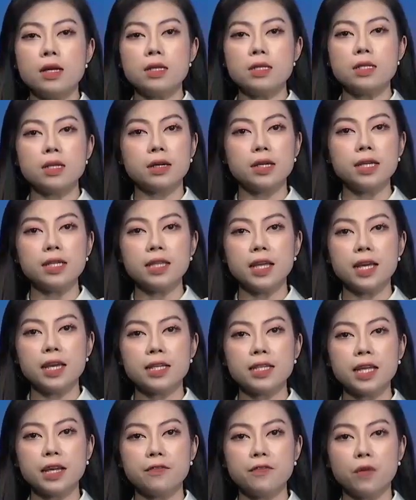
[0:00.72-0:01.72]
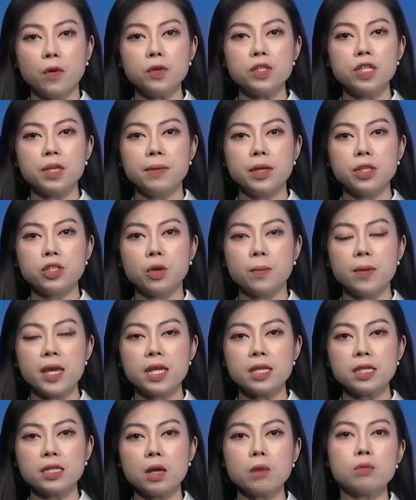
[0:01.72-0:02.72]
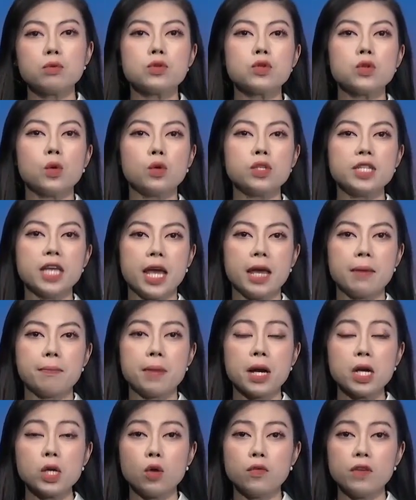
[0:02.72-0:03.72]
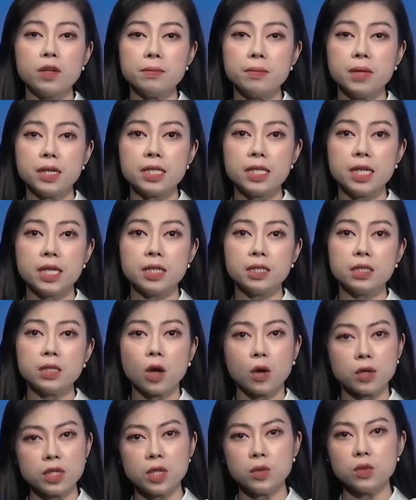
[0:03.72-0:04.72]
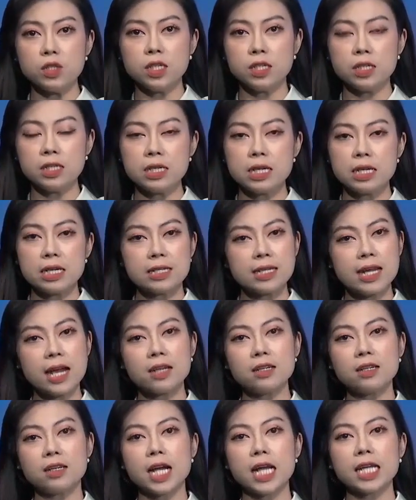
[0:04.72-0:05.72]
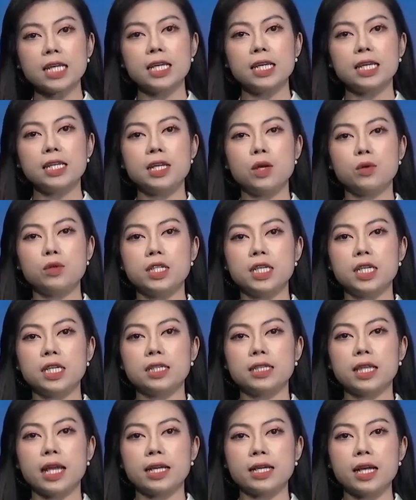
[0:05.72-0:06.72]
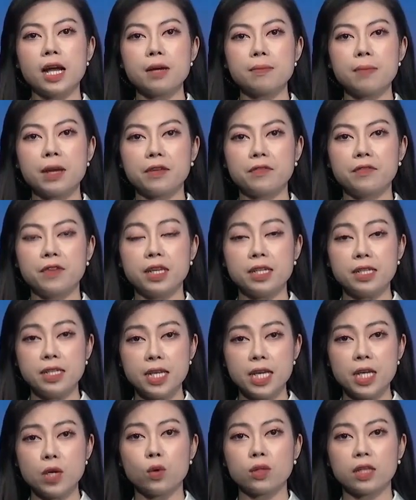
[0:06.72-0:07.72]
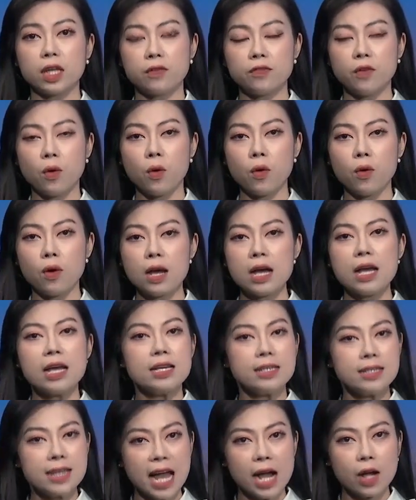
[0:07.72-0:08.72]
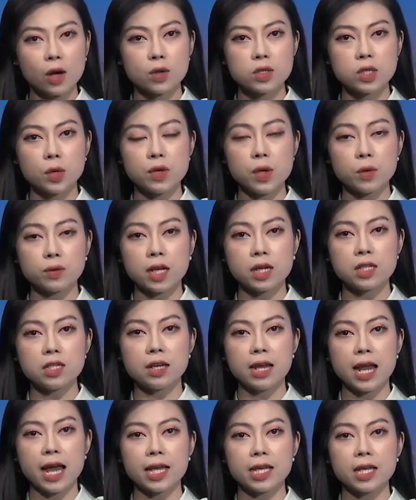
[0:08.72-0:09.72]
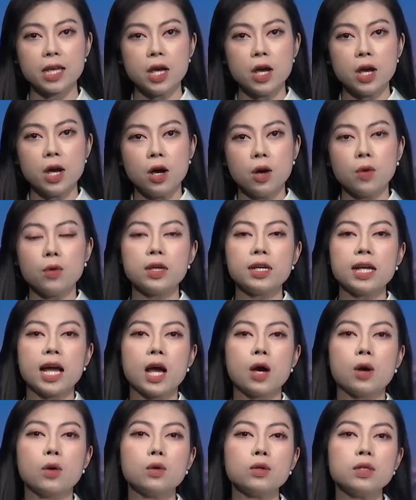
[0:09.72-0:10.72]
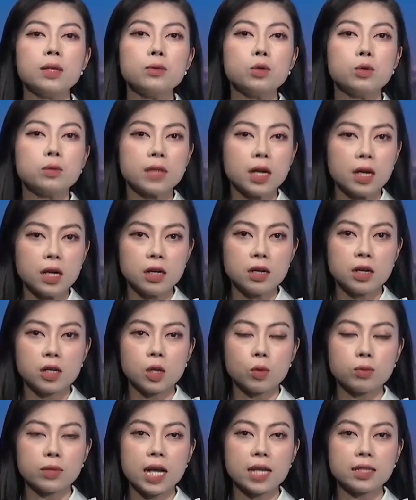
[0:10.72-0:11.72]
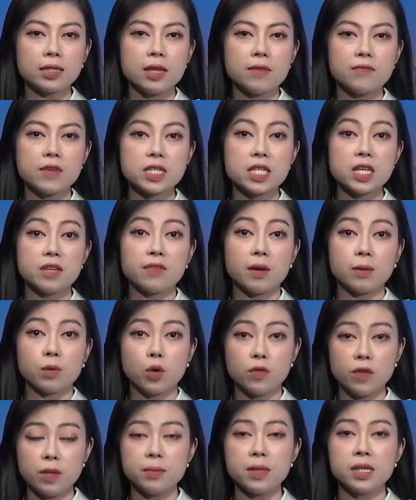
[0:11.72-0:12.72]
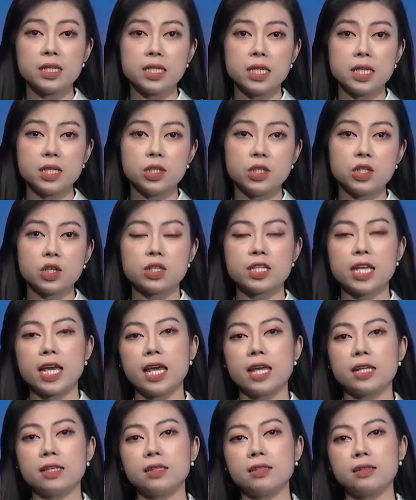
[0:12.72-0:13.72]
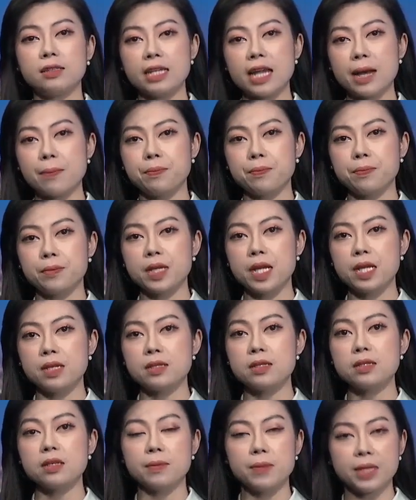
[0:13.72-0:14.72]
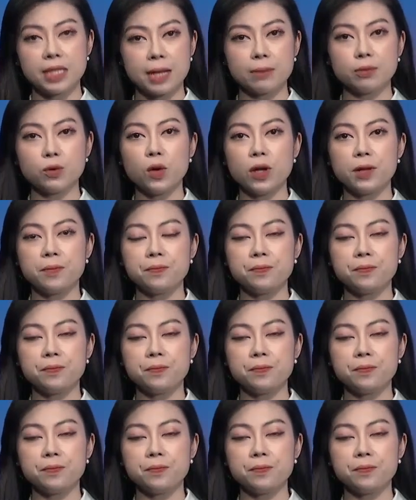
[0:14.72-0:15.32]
Sở Y tế Thành phố Hồ Chí Minh cho biết tổng số trẻ em mắc COVID-19 có triệu chứng đang được cách ly điều trị tại các bệnh viện nhi của thành phố đang có dấu hiệu tăng trở lại. Khuyên cáo tiếp tục tăng cường công tác tiêm vaccine phòng COVID-19 cho trẻ từ 5 đến dưới 18 tuổi.